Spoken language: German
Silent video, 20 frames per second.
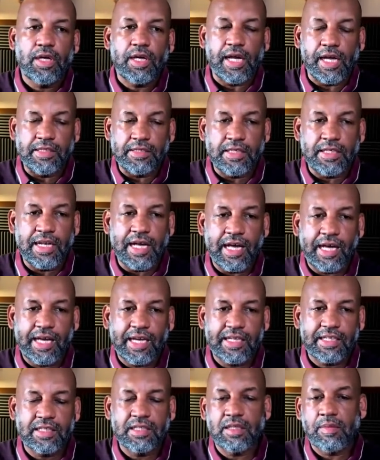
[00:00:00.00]
in den
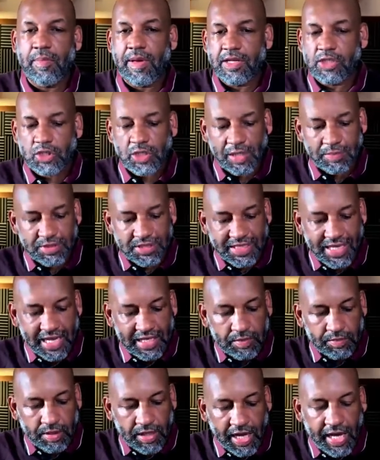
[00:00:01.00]
Nachrichten, die Menschen haben sich
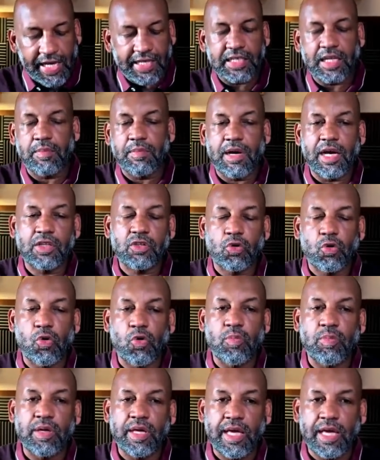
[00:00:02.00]
gerade bereit gemacht,
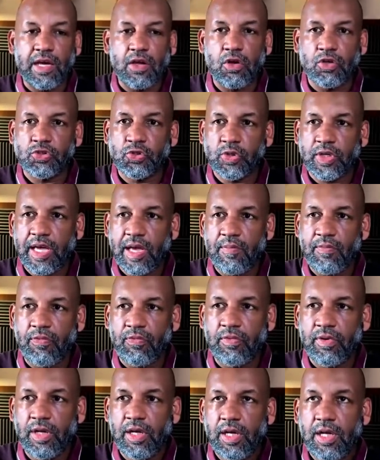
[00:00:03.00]
um gegen Gott zu
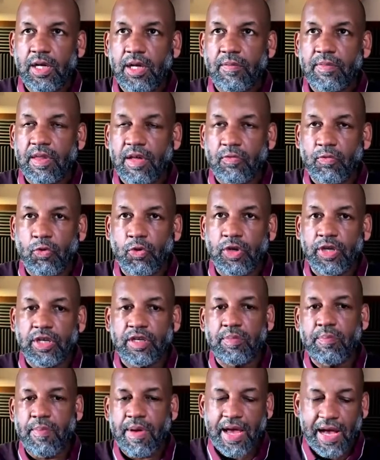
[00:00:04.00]
kämpfen da würde
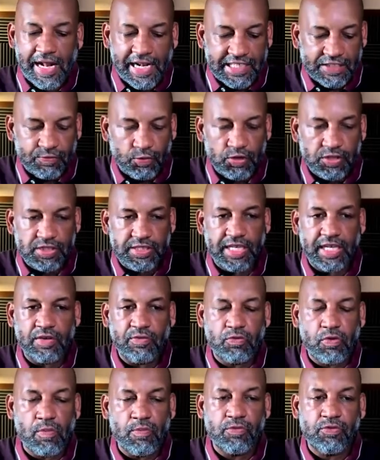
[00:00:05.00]
ich mehr als vor 10,
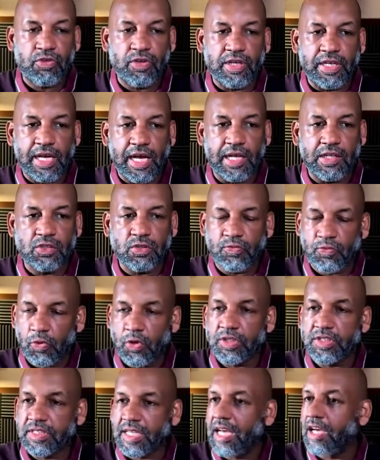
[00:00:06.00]
15 Jahren
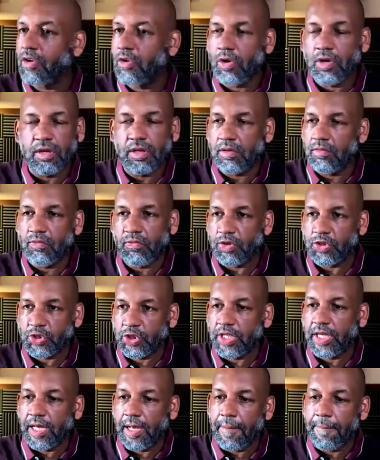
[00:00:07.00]
sofort sagen können,
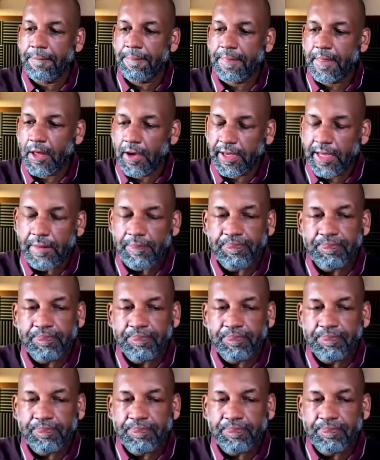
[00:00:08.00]
verstehe. Okay?